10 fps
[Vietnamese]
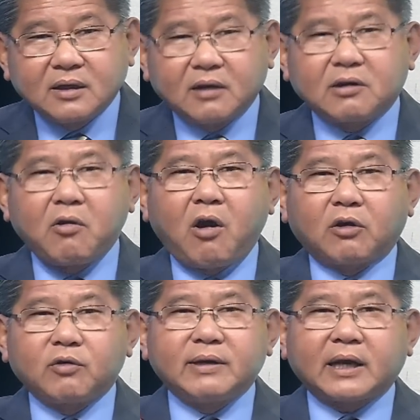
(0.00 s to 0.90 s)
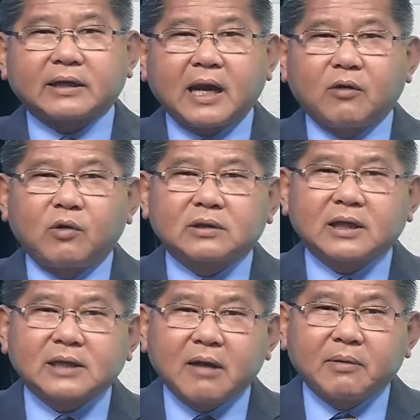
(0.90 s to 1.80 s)
câu hỏi quý vị đặt ra là ủa
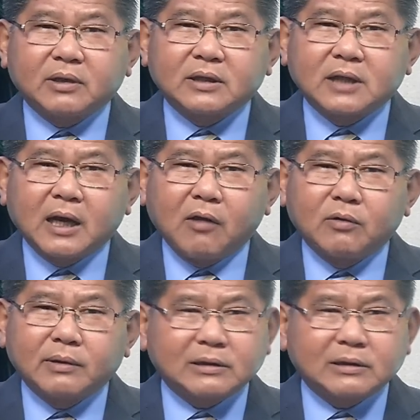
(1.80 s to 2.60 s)
tại sao mà có thể chở lậu được